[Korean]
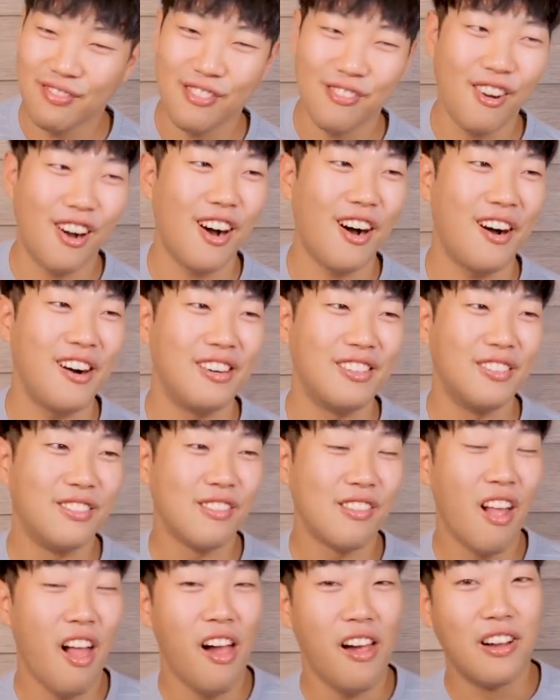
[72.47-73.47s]
와,
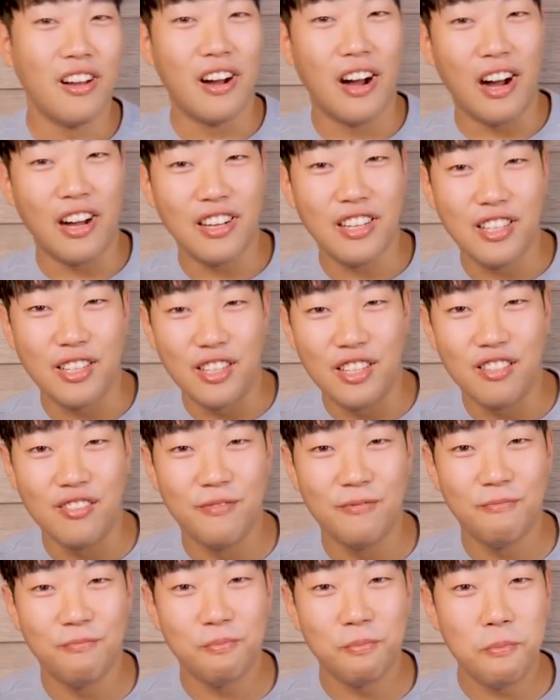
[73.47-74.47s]
아니
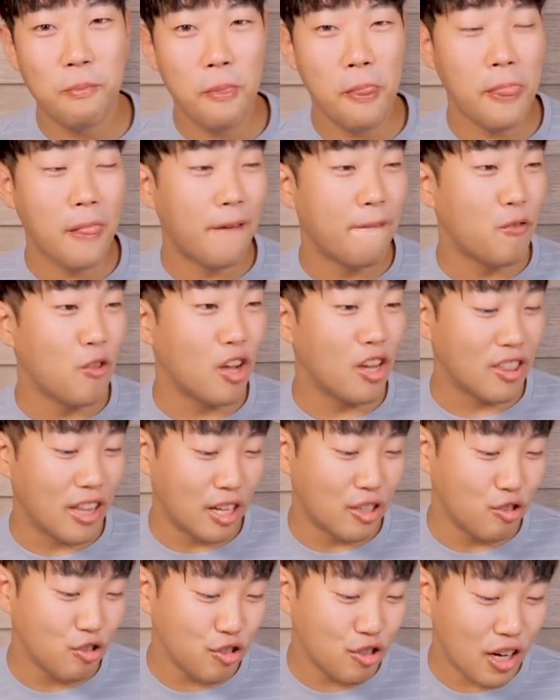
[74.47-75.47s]
되게
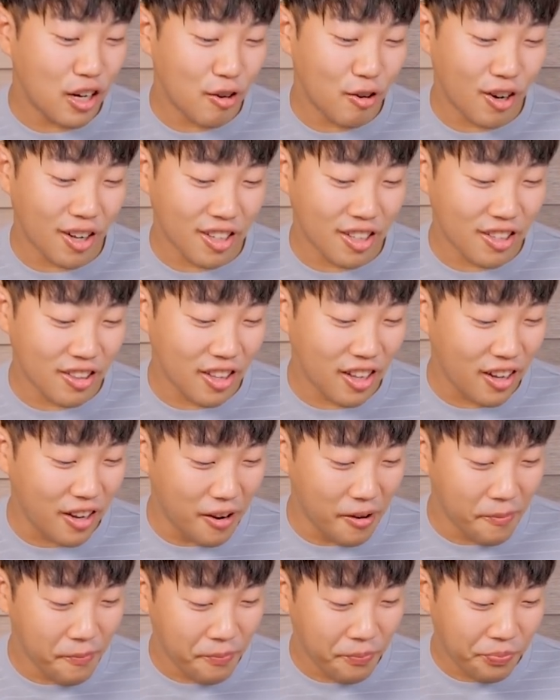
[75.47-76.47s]
단순한 것
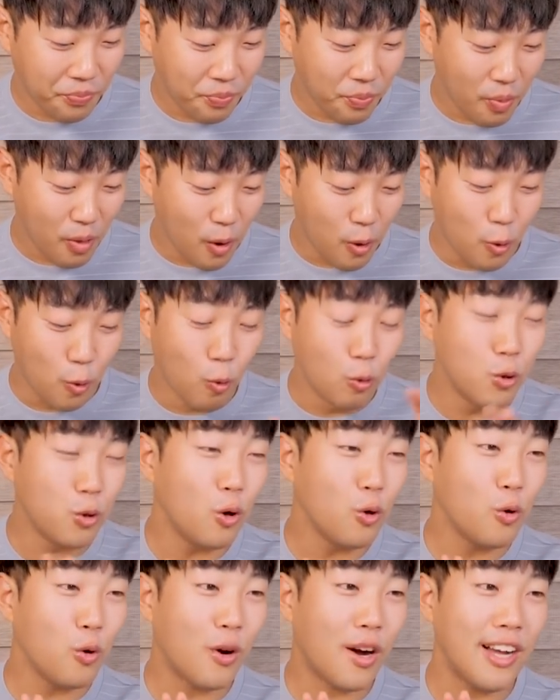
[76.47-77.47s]
같은데 요
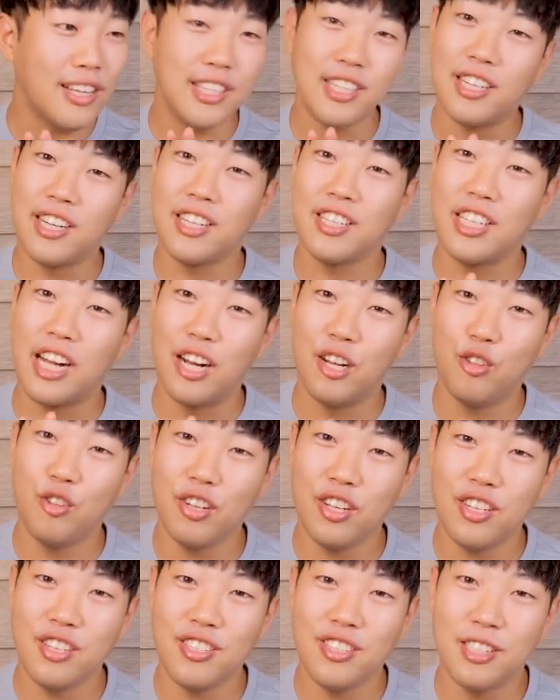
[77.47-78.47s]
정도까지 이렇게 잘
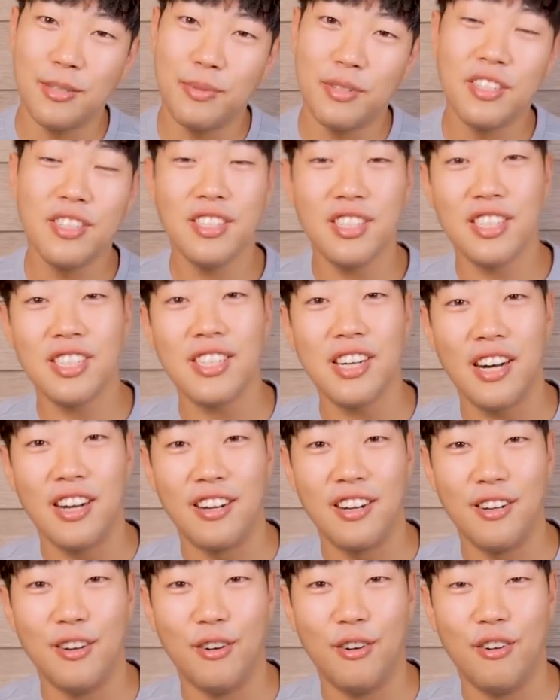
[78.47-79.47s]
튀기는 집이 흔치가
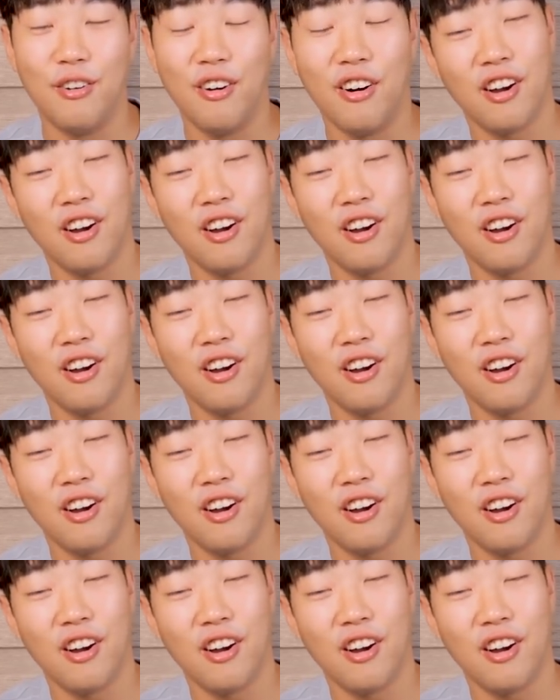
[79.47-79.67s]
않아요.